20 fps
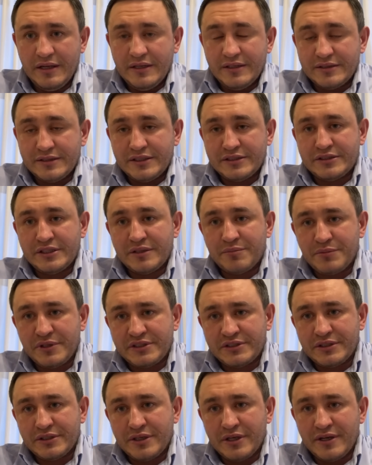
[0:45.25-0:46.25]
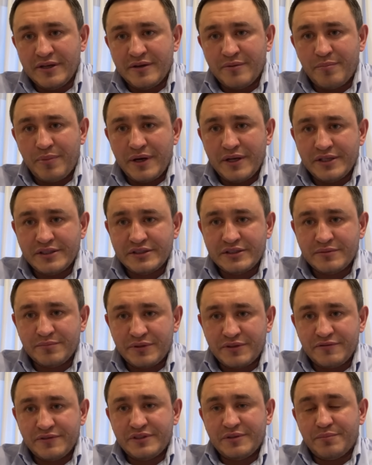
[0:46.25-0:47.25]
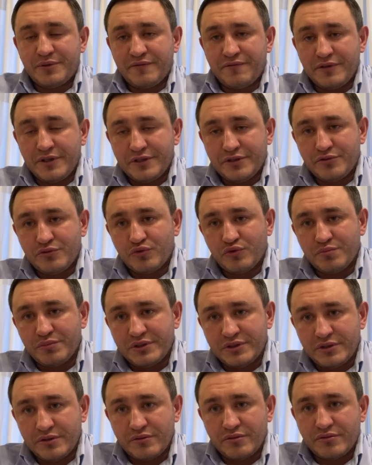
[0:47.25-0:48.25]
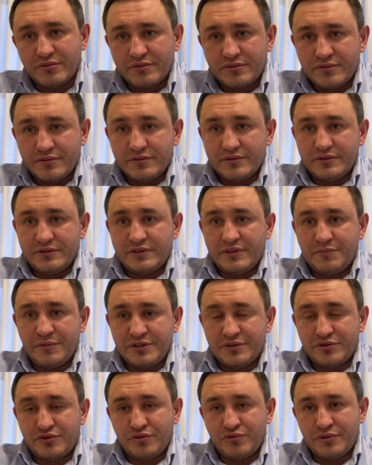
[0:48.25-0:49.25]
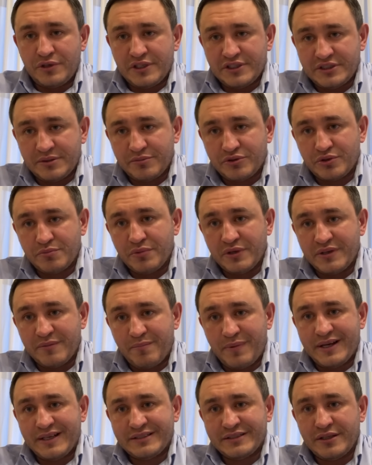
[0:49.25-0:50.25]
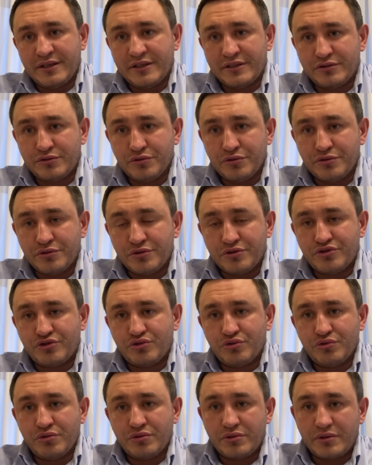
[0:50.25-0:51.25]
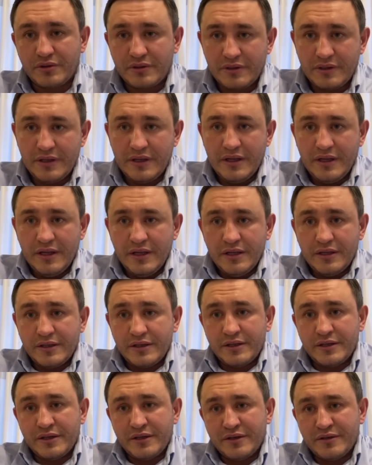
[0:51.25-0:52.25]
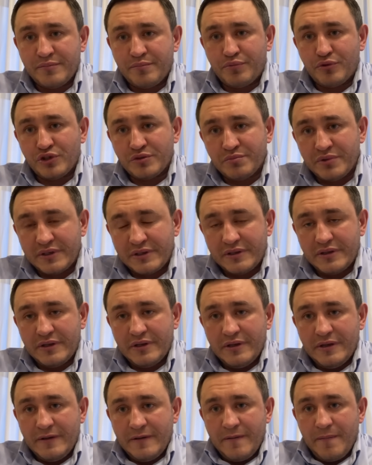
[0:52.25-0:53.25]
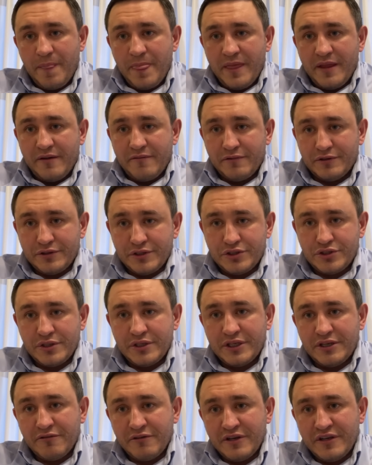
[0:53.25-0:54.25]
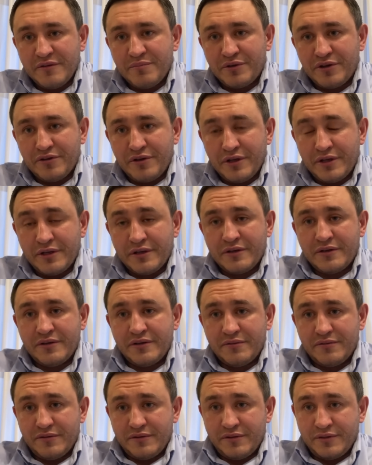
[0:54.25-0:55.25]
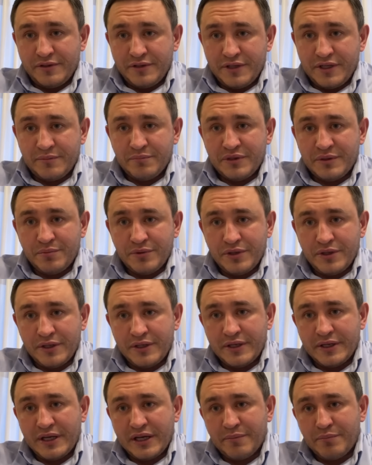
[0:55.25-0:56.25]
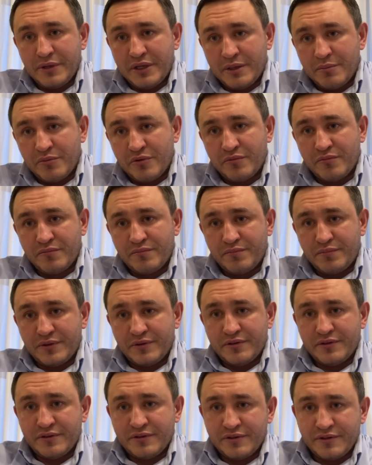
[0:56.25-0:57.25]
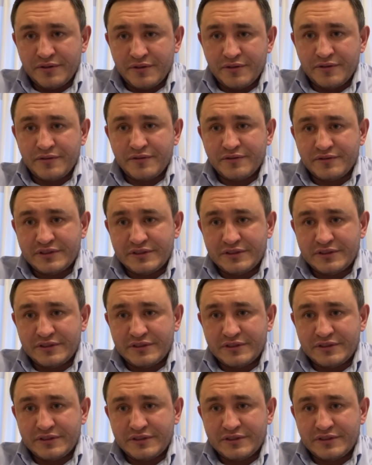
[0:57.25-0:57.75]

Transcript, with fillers: достать местное отделение полиции, провести профилактическую беседу совместно с журналистами, чтобы они показали, кто это и что это. И просьба – в отношении евреев проведите э, ряд мероприятий, как минимум э,